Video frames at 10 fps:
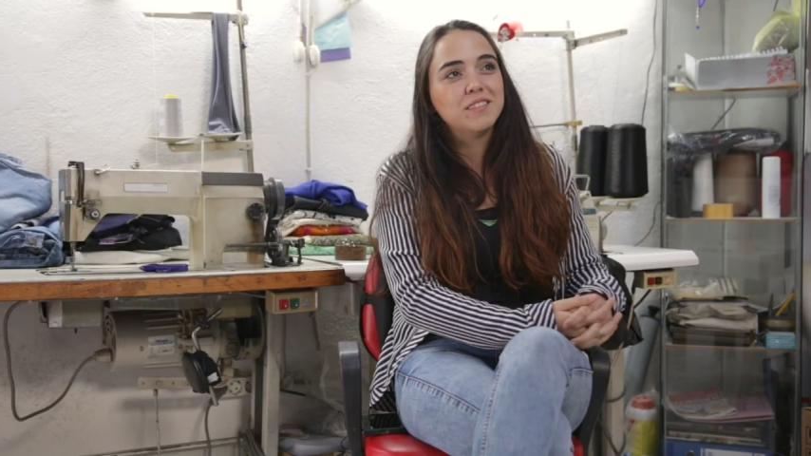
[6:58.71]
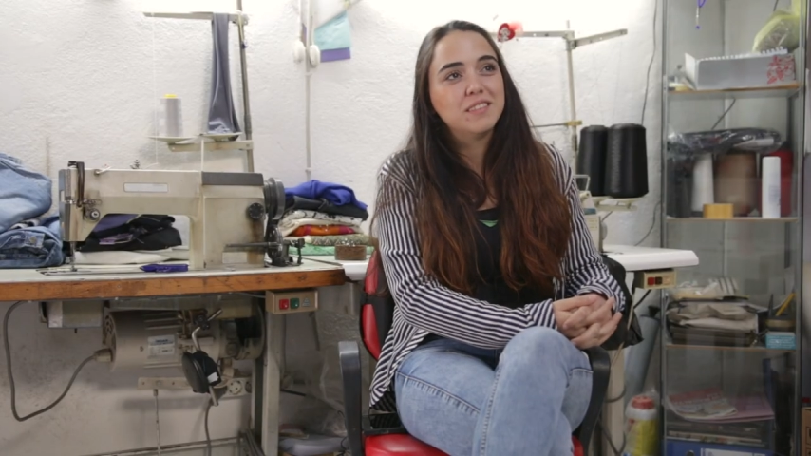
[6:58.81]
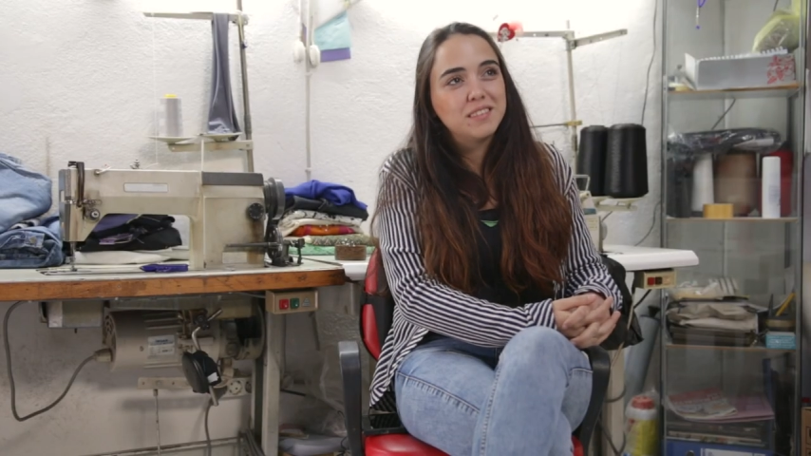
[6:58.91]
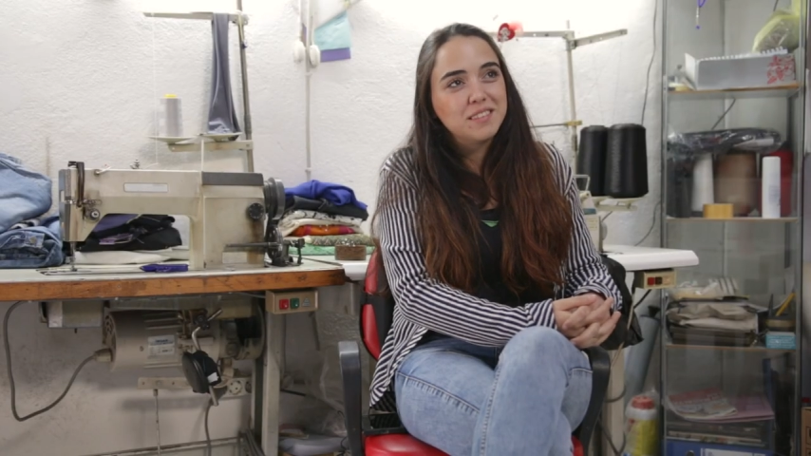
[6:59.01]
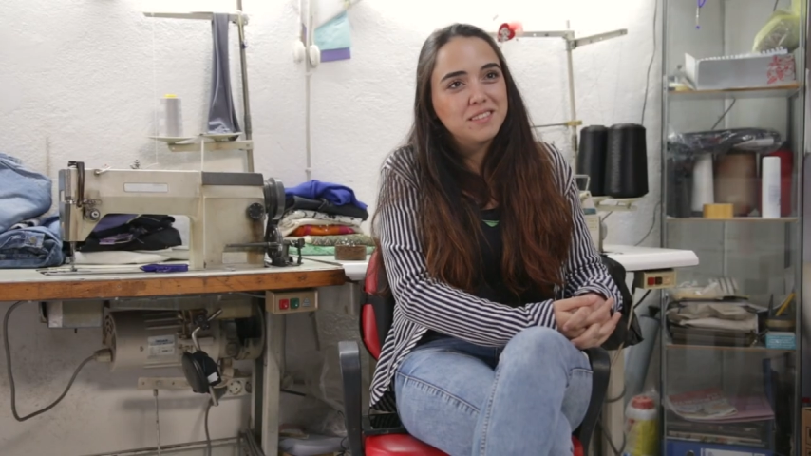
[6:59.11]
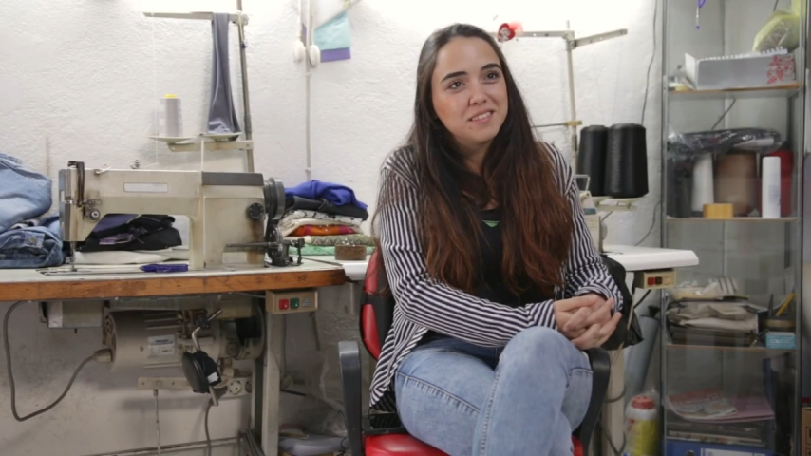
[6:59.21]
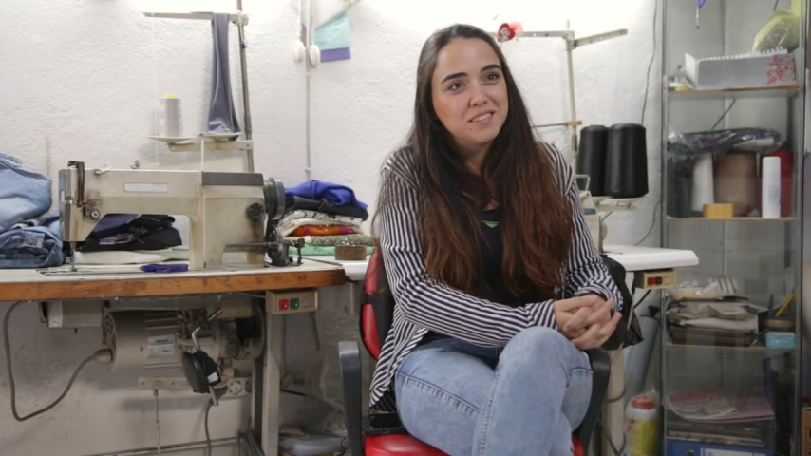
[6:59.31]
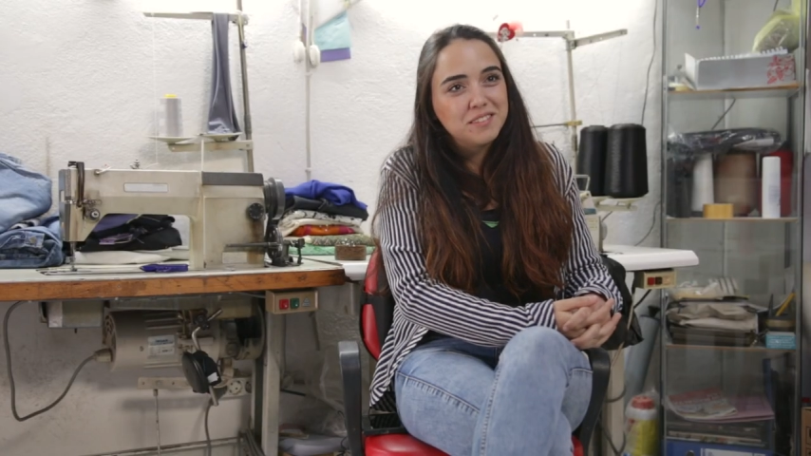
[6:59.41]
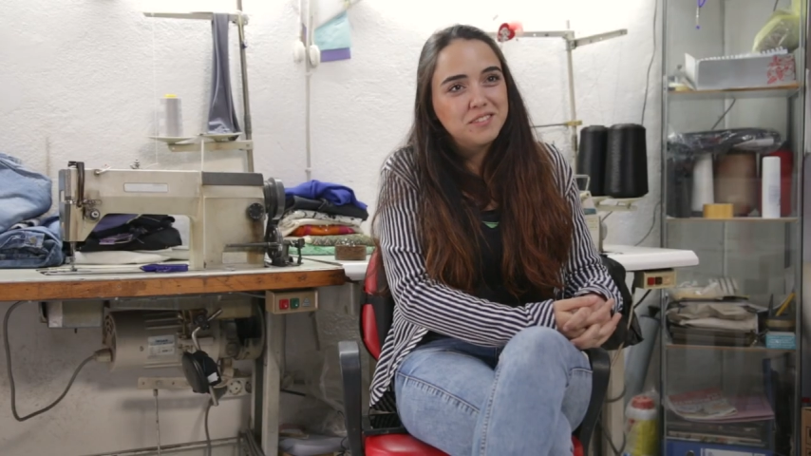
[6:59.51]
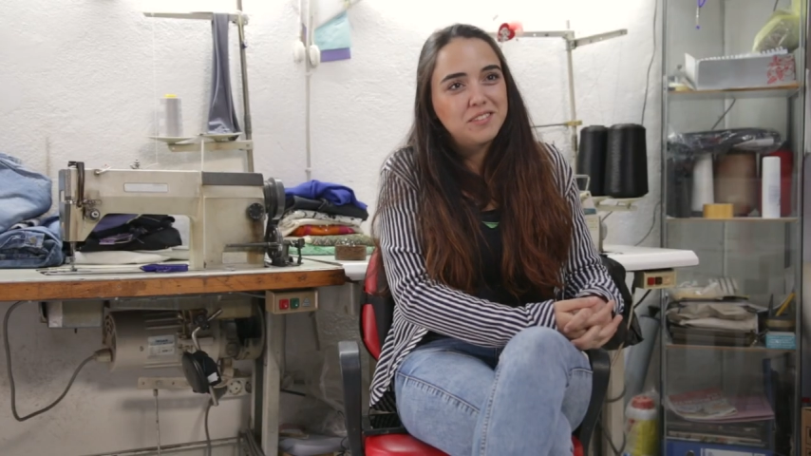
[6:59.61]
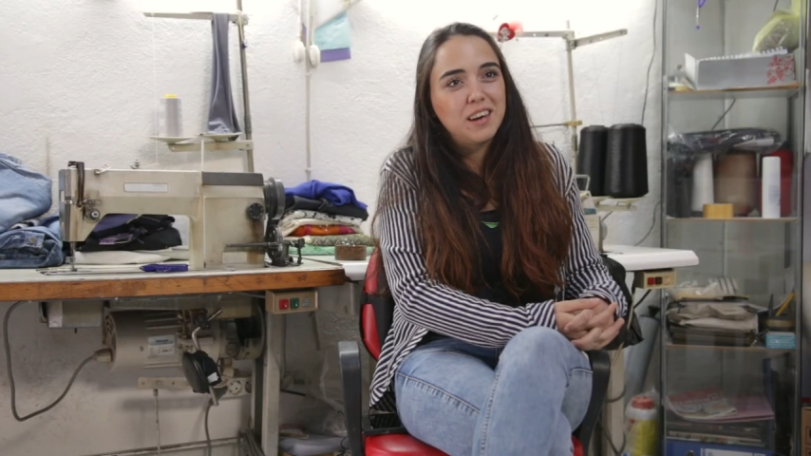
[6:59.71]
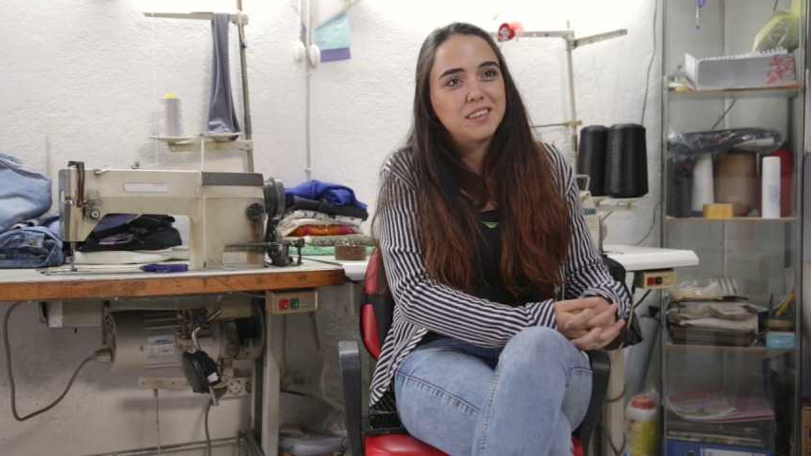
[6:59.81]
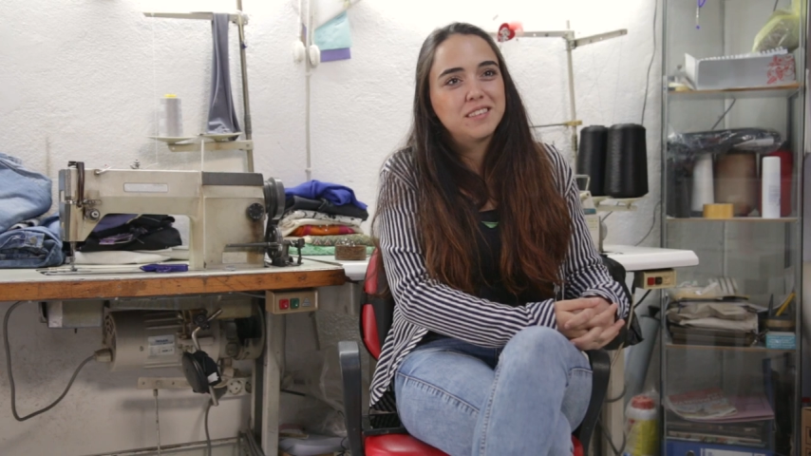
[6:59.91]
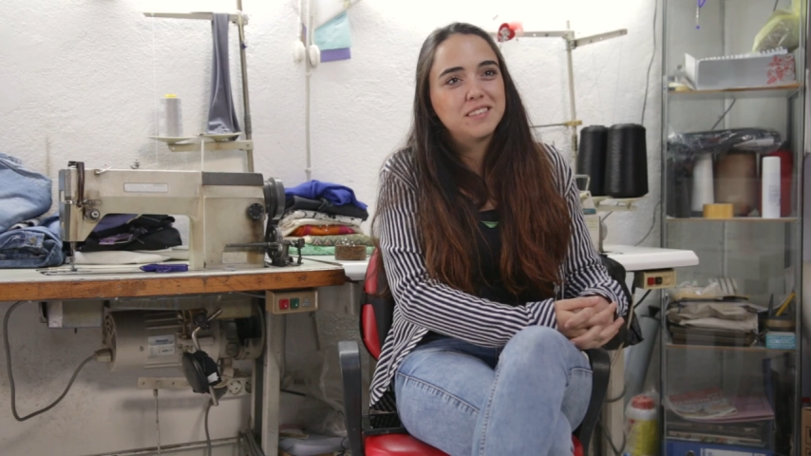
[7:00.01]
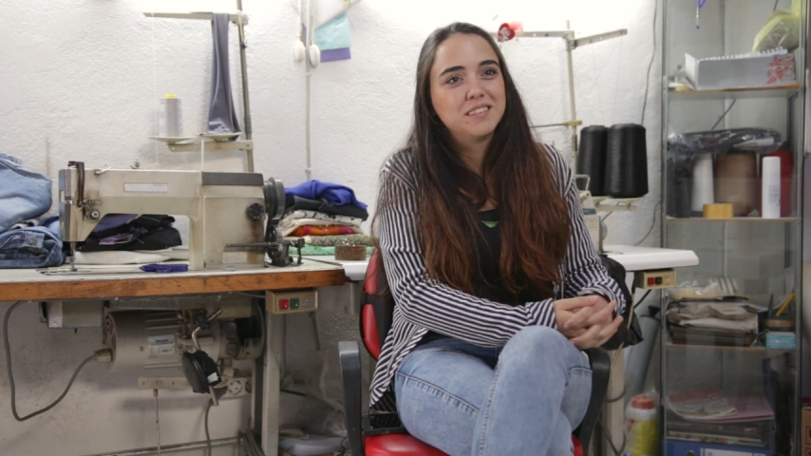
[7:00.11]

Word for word: e, var.